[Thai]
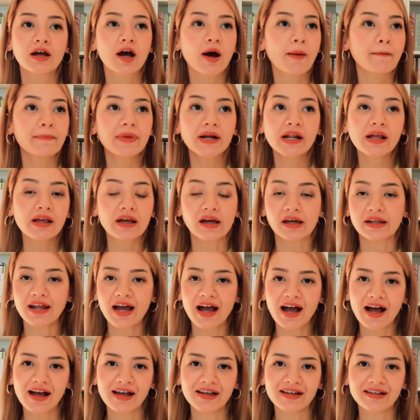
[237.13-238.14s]
เมื่อไหร่ก็
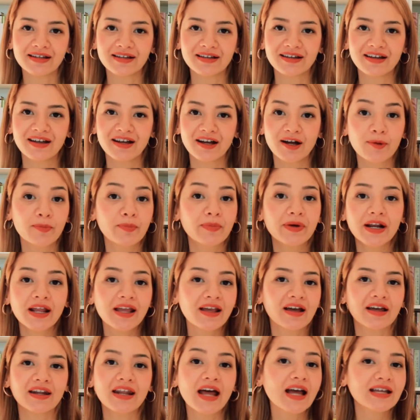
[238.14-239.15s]
ได้ เมื่อไหร่
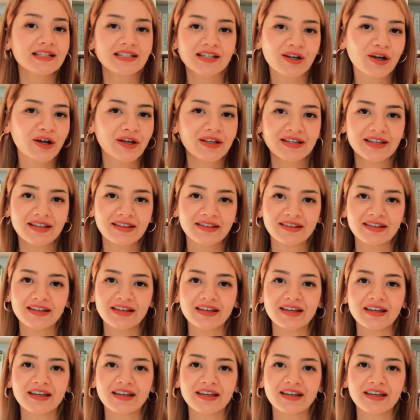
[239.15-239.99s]
ก็ได้ฉันก็ยินดี